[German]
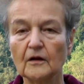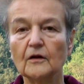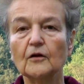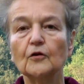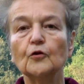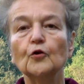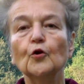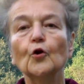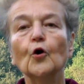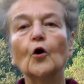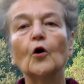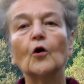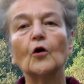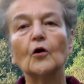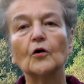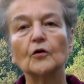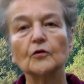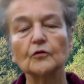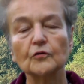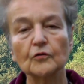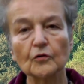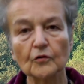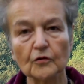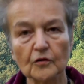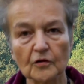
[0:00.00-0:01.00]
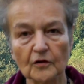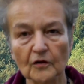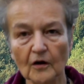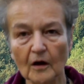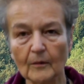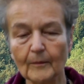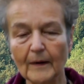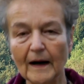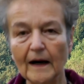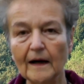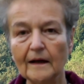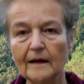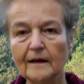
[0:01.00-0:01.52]
noch durch
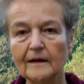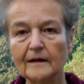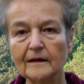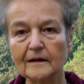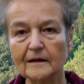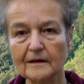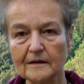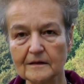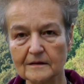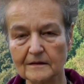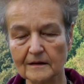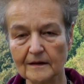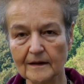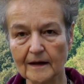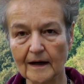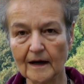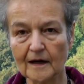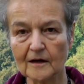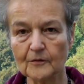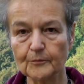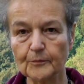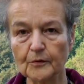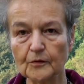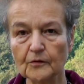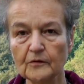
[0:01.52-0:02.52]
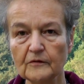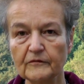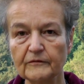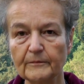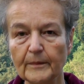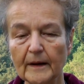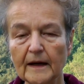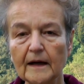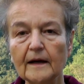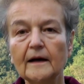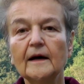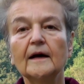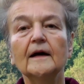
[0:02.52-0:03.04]
normale Gerichte
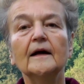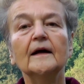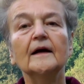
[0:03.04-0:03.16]
nachprüfbar,